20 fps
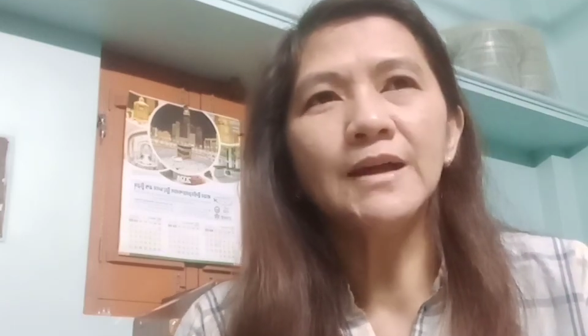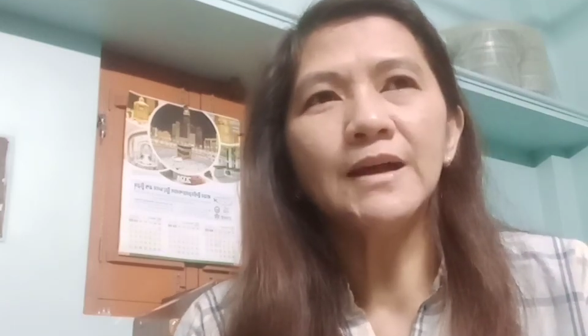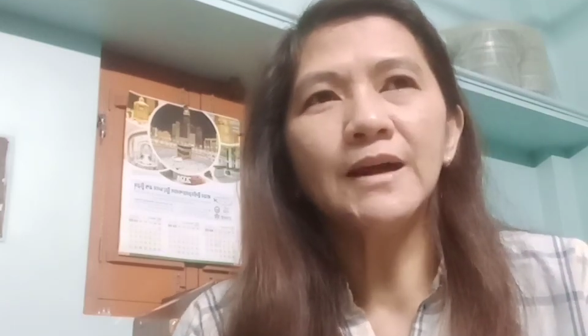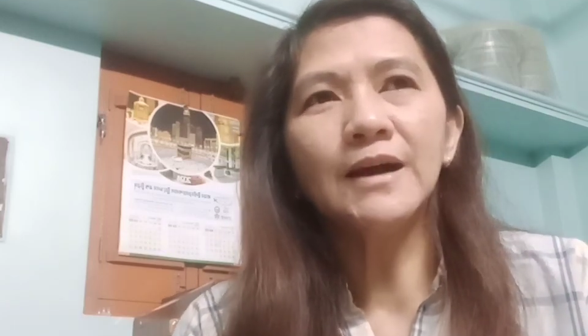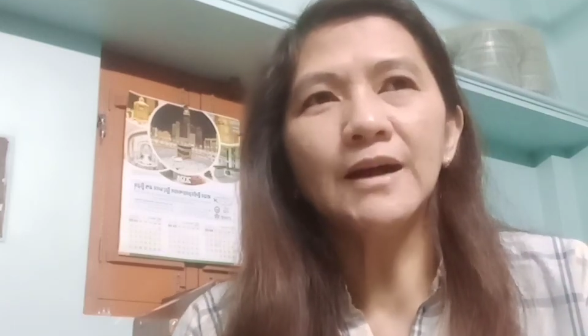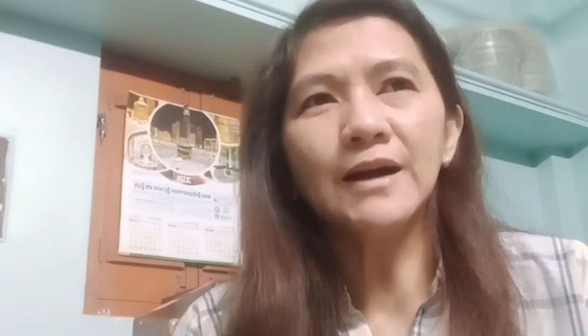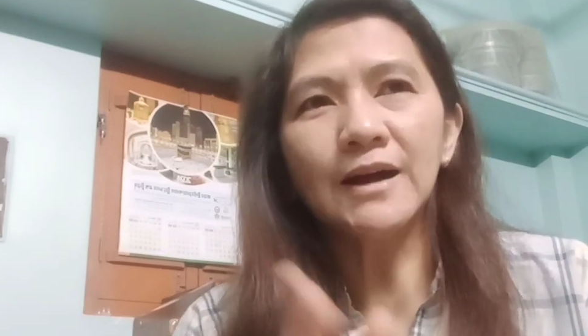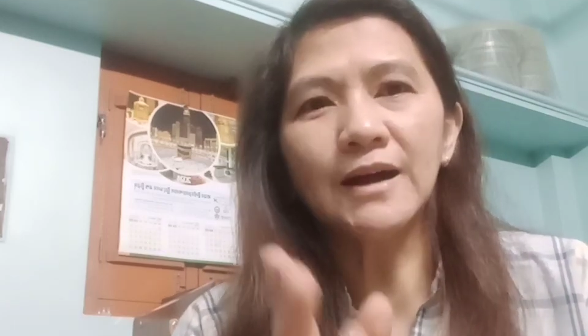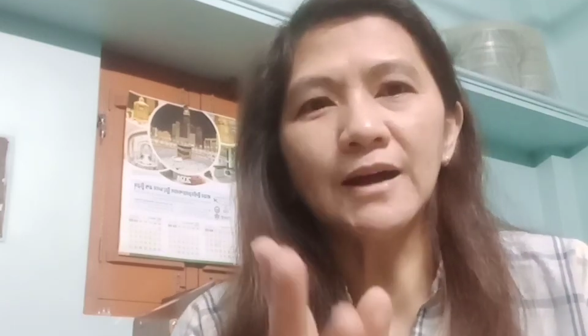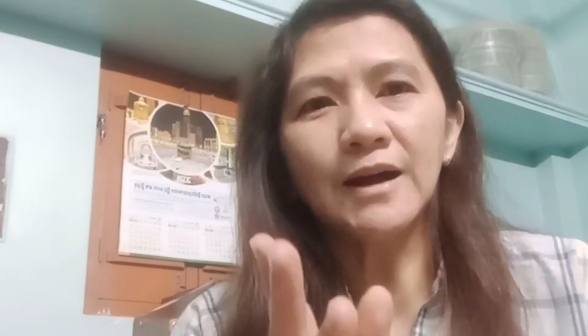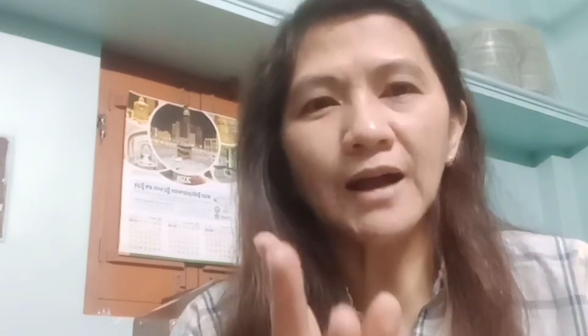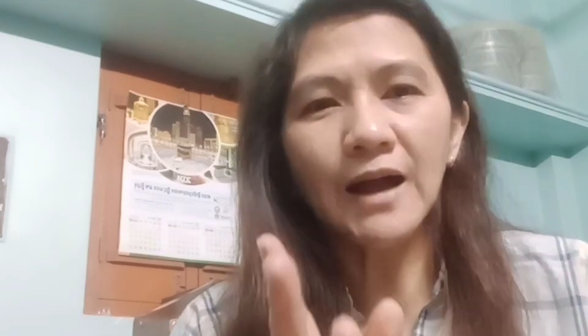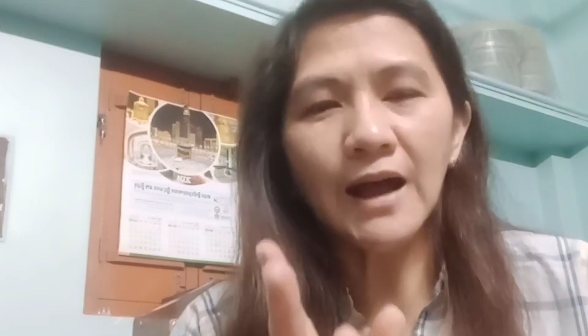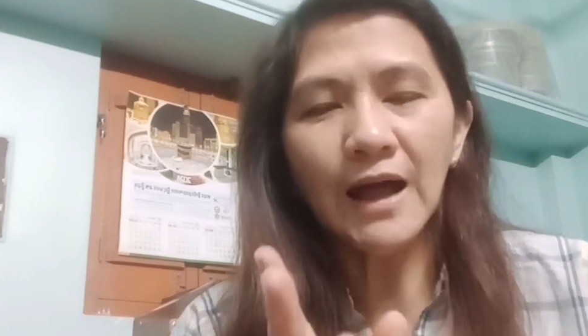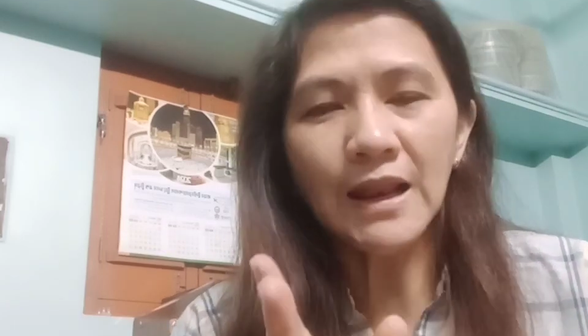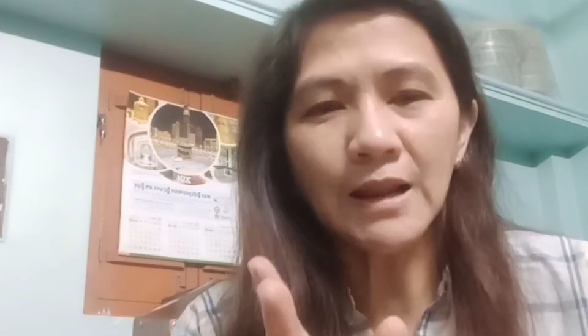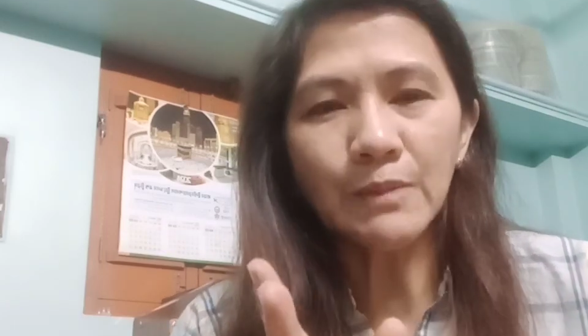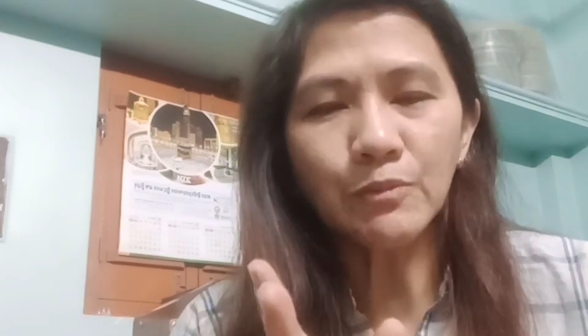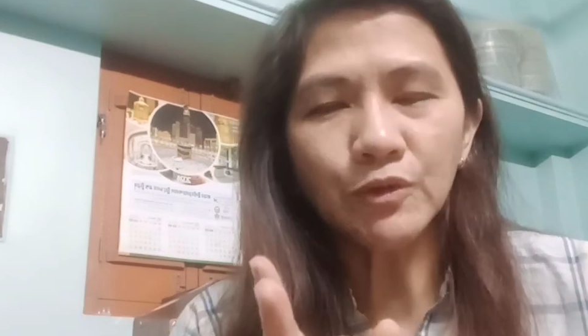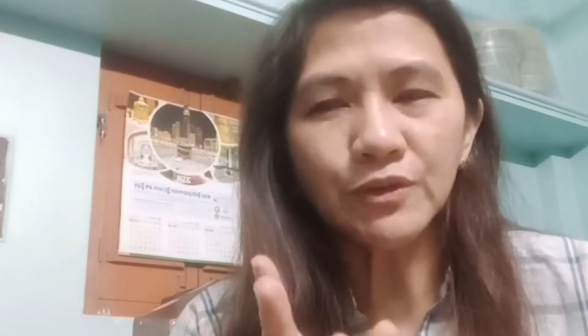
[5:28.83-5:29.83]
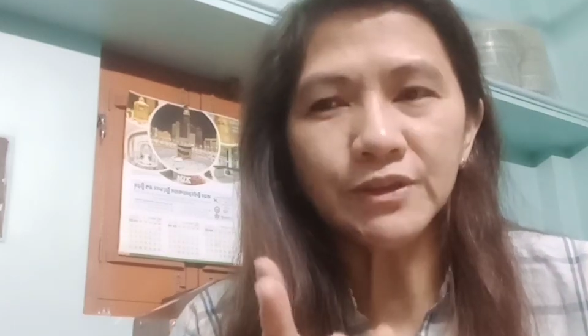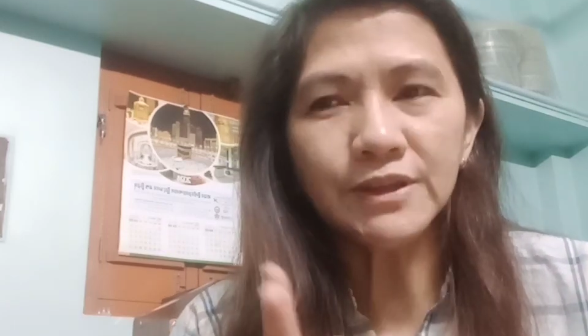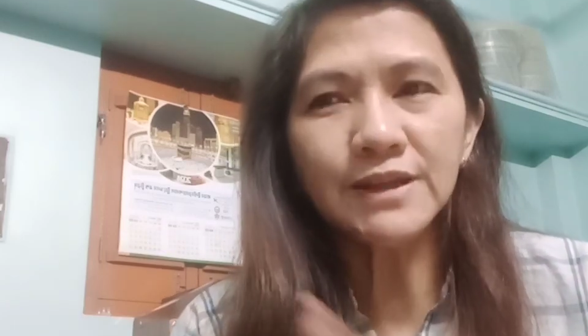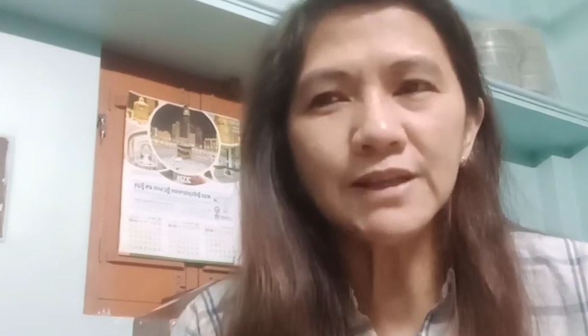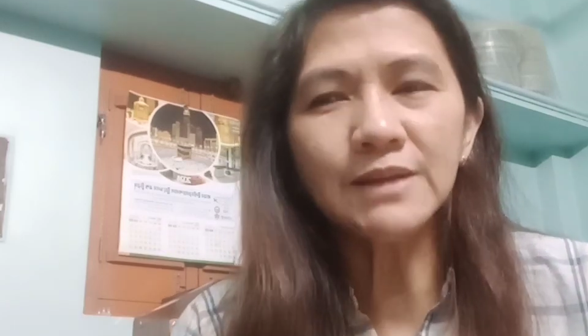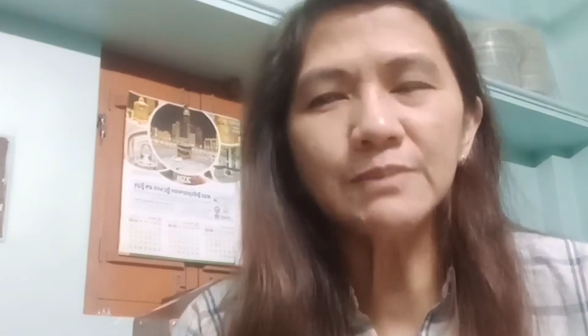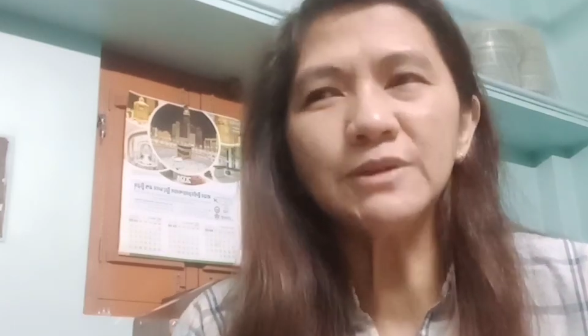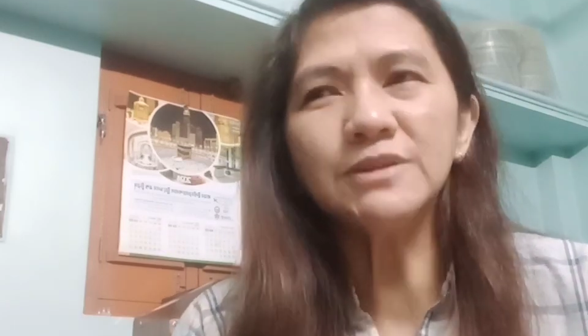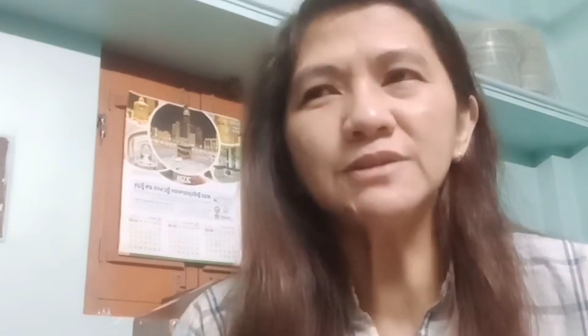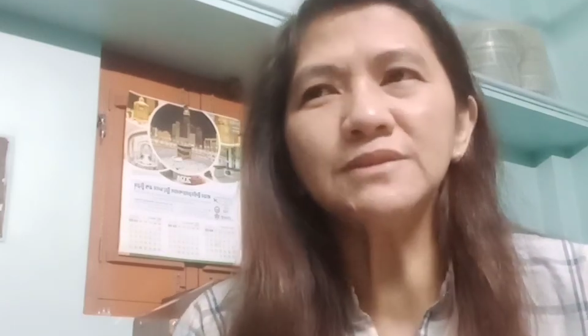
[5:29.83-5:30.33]
uh, alam mo, hindi
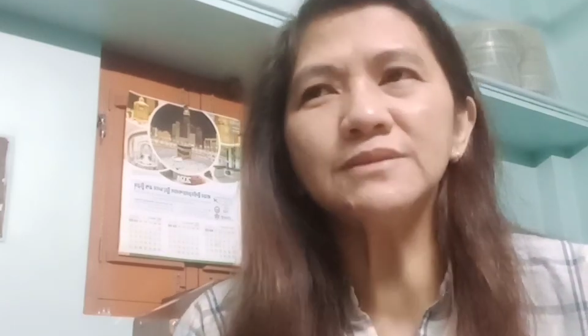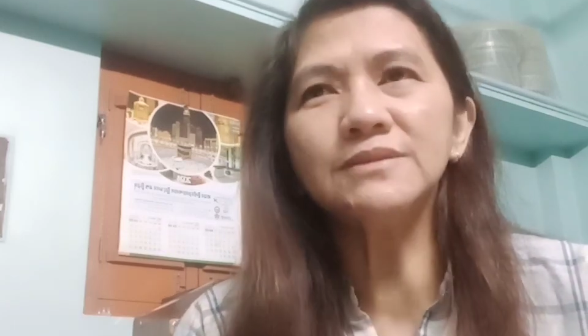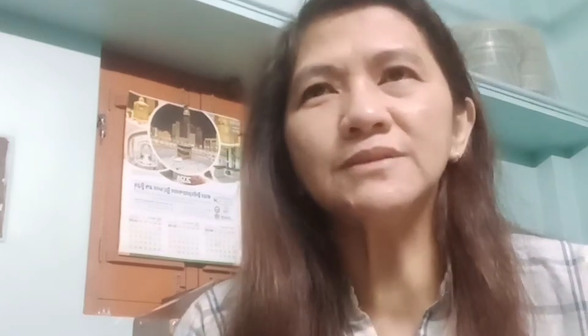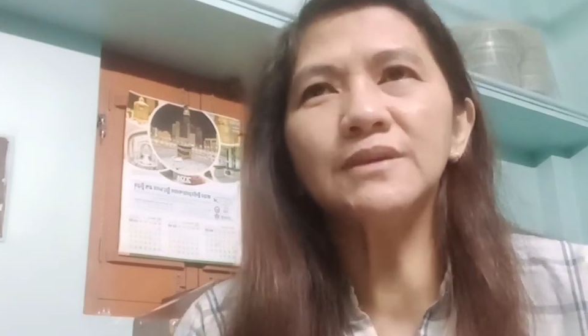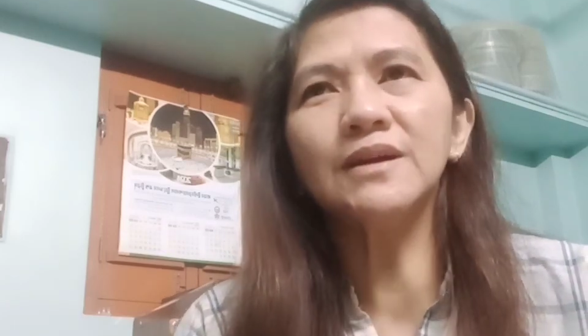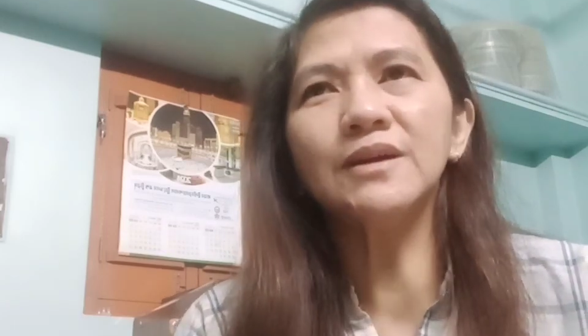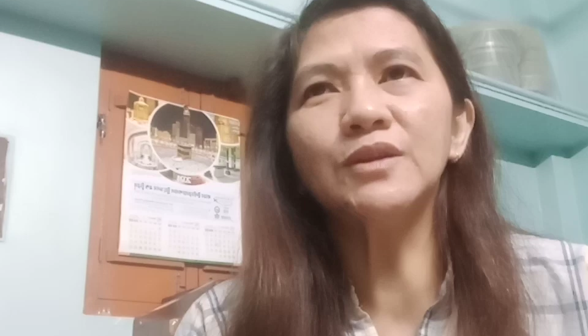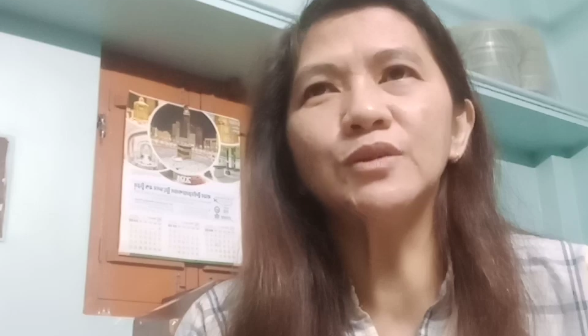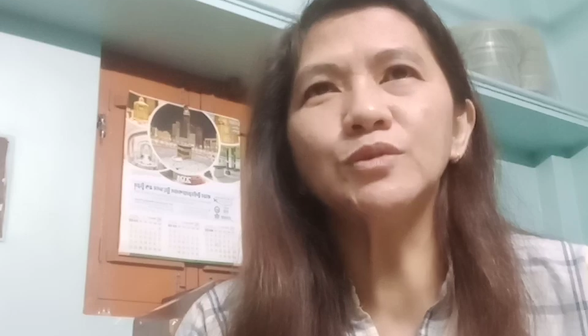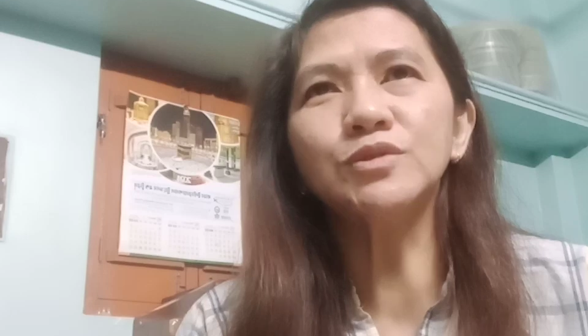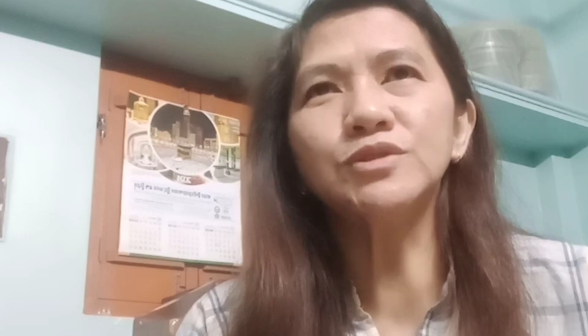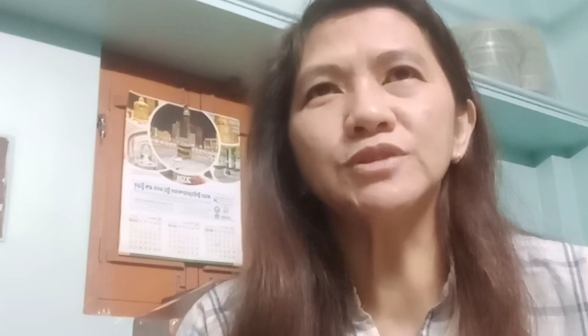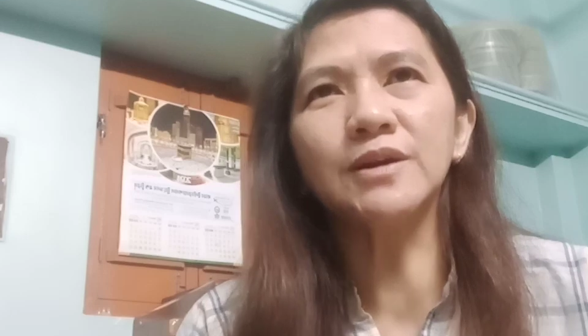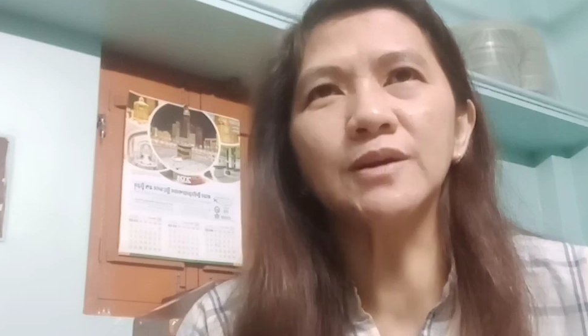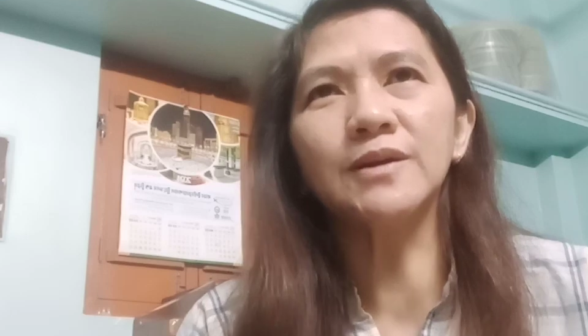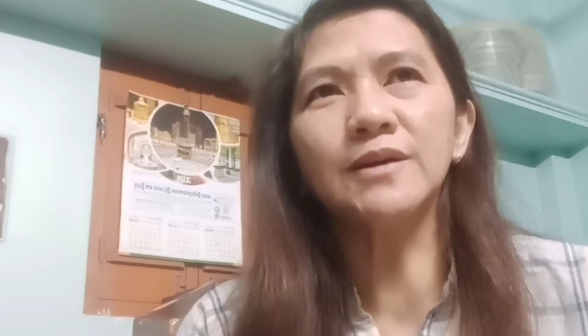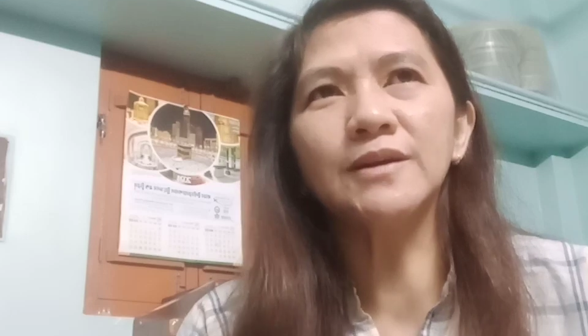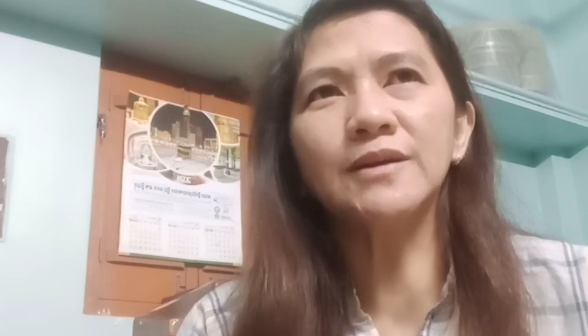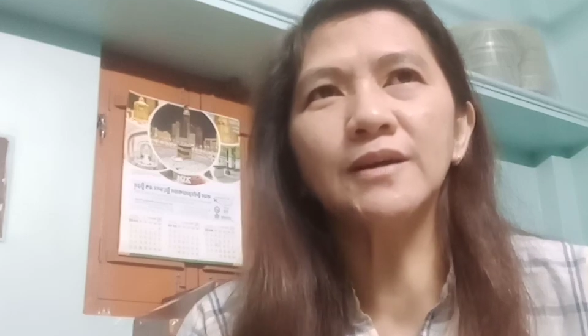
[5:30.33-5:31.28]
naman ano siya,